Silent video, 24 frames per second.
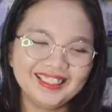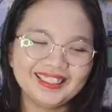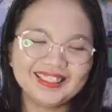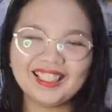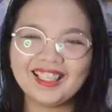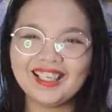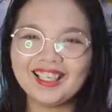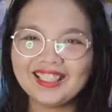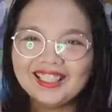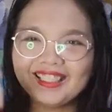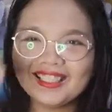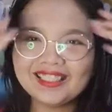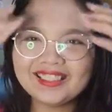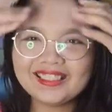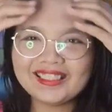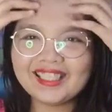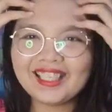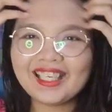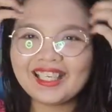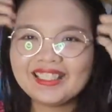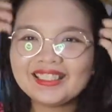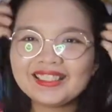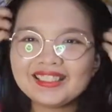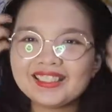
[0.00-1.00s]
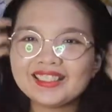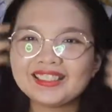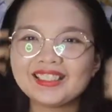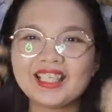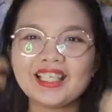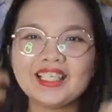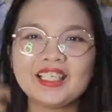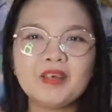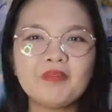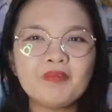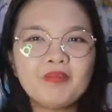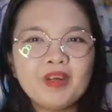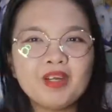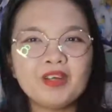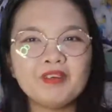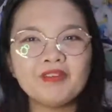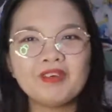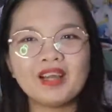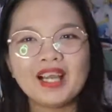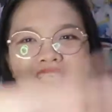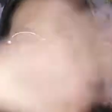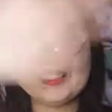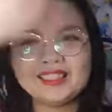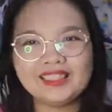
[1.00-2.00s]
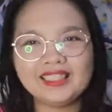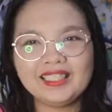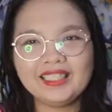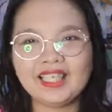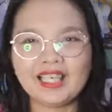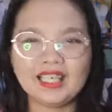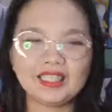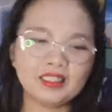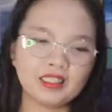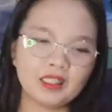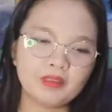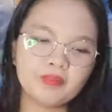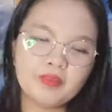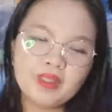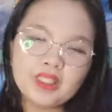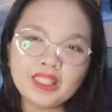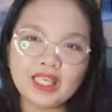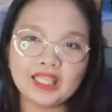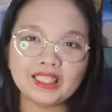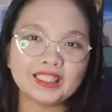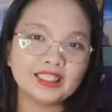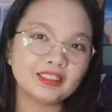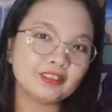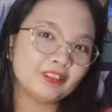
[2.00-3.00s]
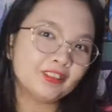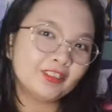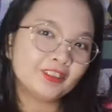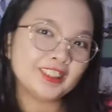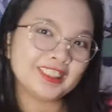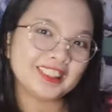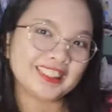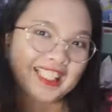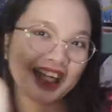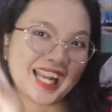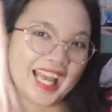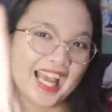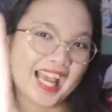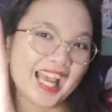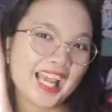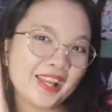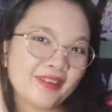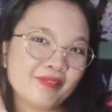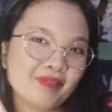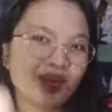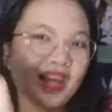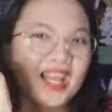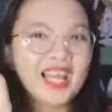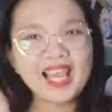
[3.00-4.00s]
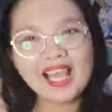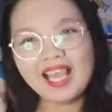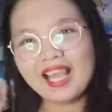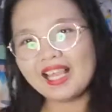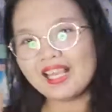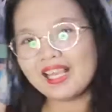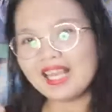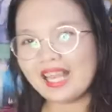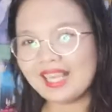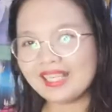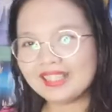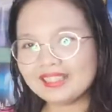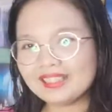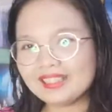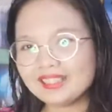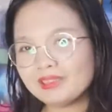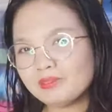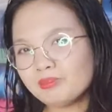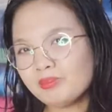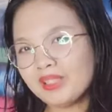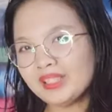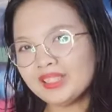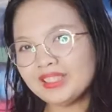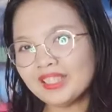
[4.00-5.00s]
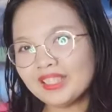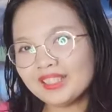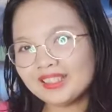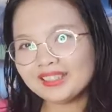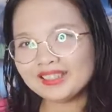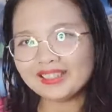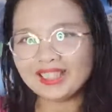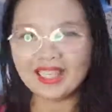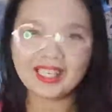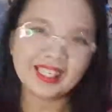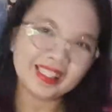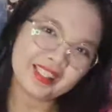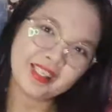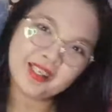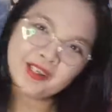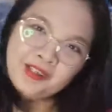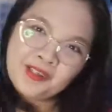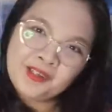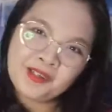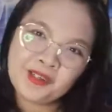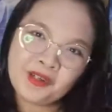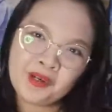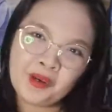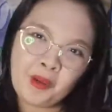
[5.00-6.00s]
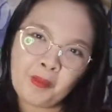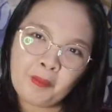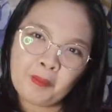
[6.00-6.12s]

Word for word: So, ayan guys, so thank you for watching and don't forget to subscribe and like this video. Thank you!